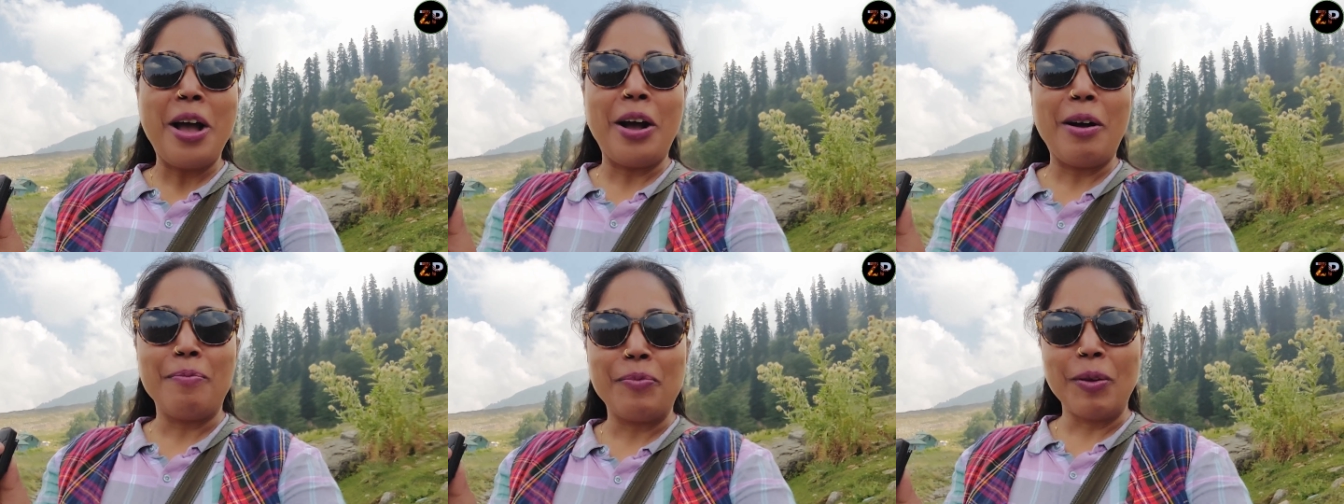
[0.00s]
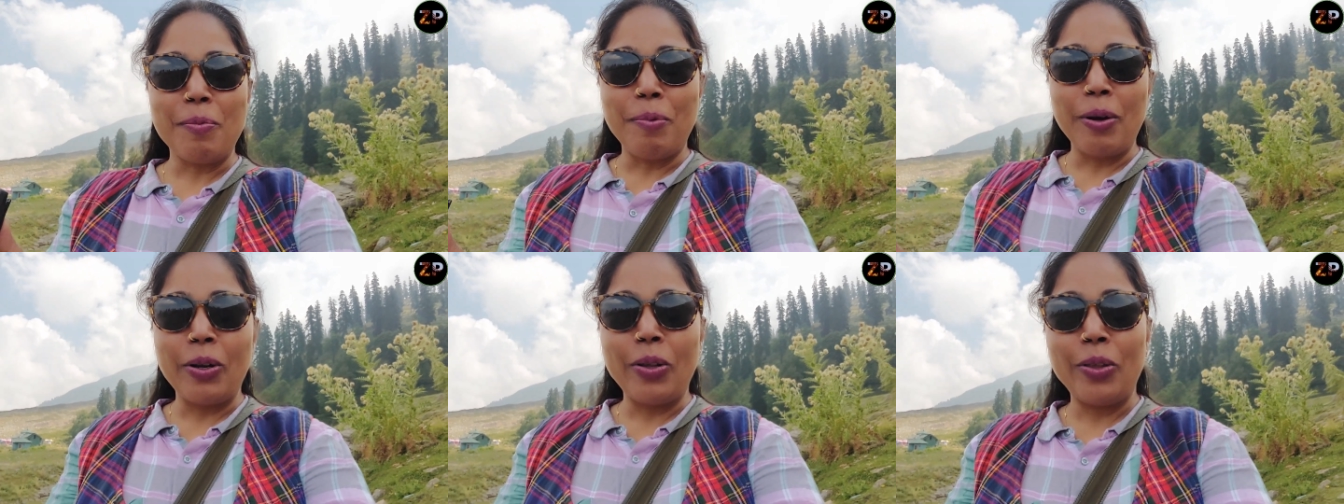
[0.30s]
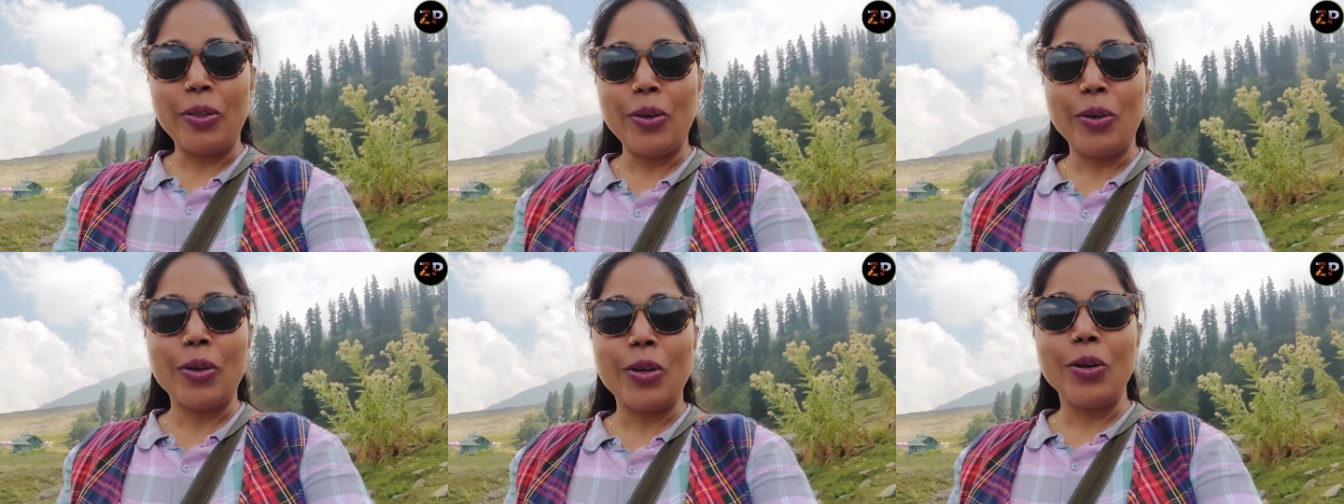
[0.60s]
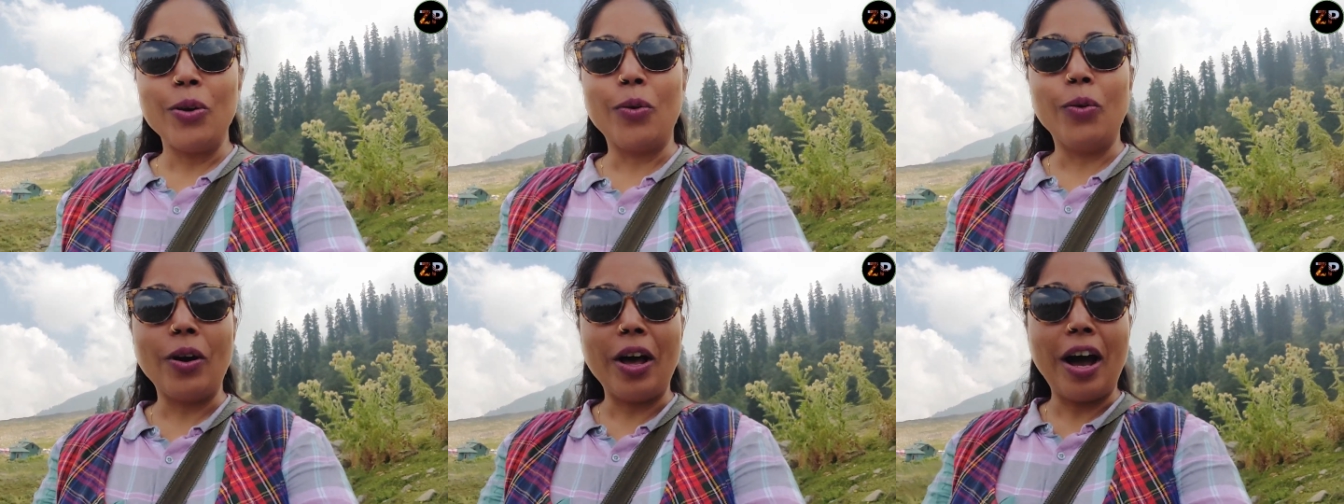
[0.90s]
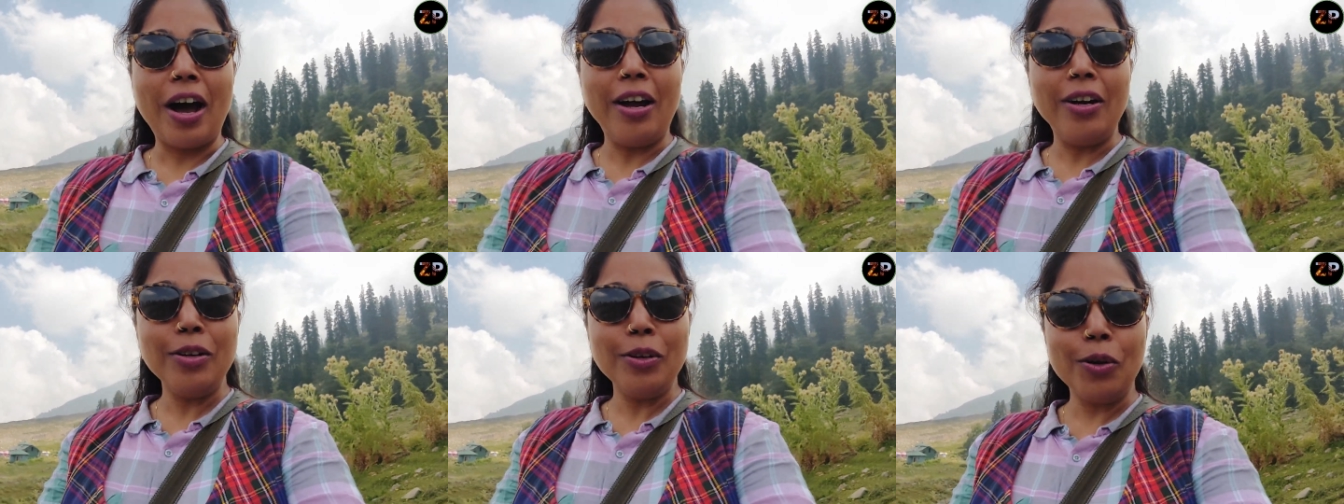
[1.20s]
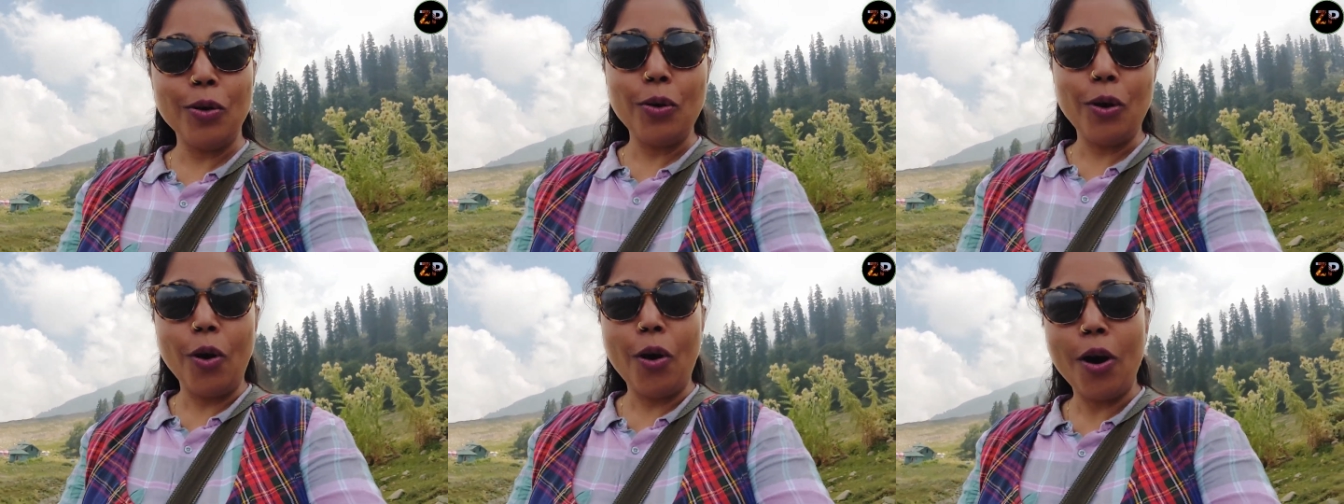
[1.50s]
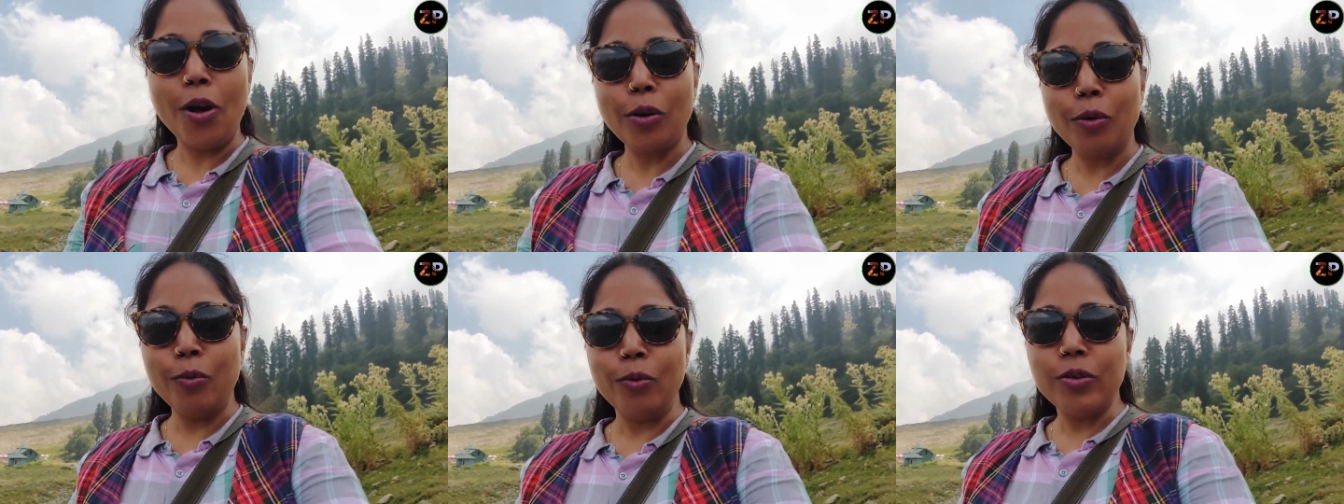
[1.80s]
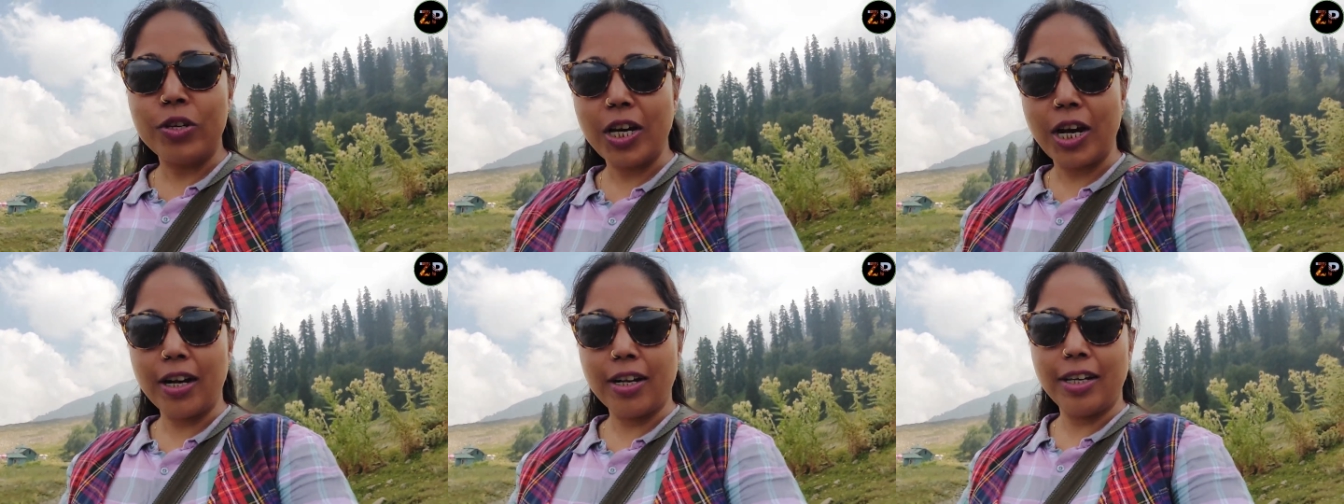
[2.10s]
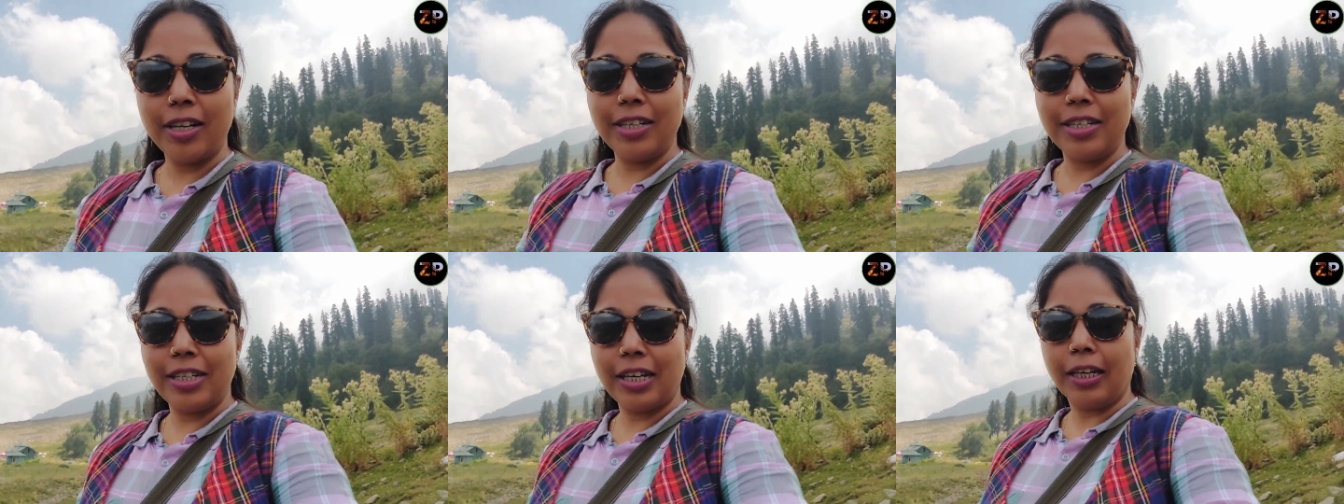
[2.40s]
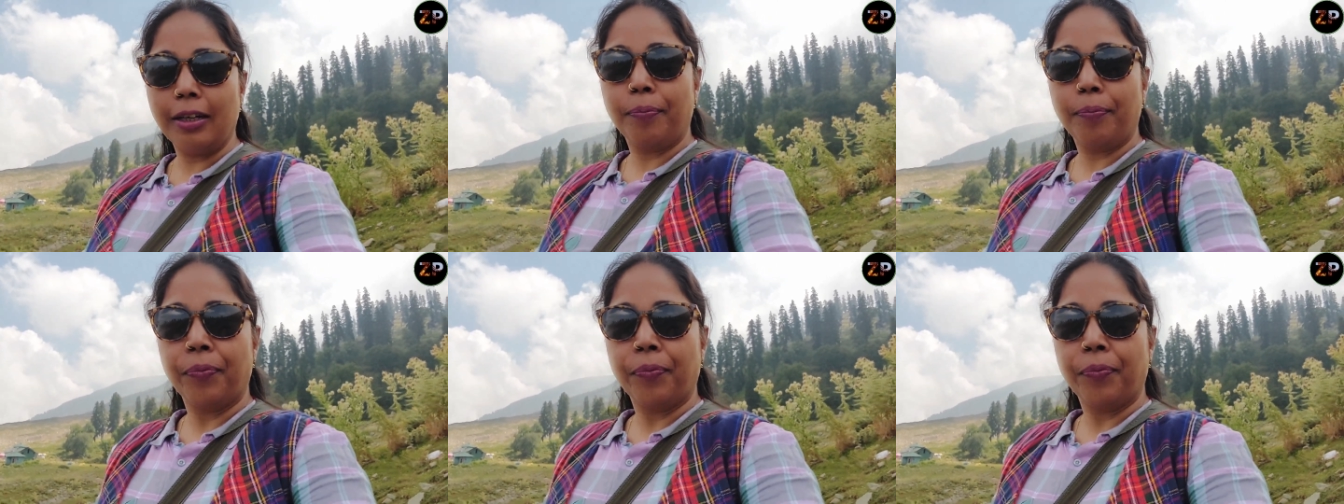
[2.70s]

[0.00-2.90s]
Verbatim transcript: अपने परिंदों की उड़ान को और ऊंचा कीजिए